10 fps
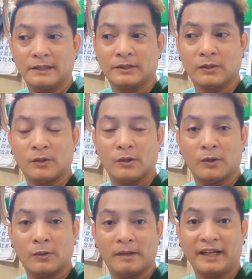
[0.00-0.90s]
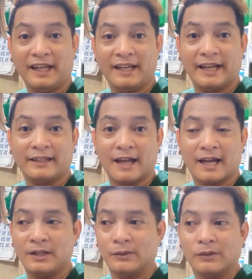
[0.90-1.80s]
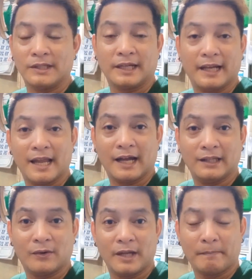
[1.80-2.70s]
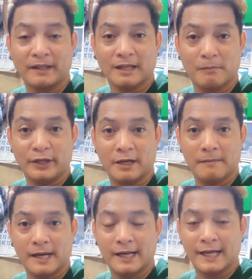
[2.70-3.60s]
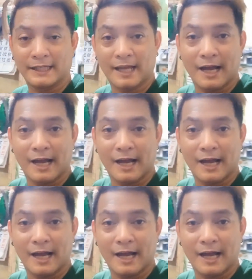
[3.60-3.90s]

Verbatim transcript: So, mag-iingay tayo kasi kailangan daw yan pantaboy ng malas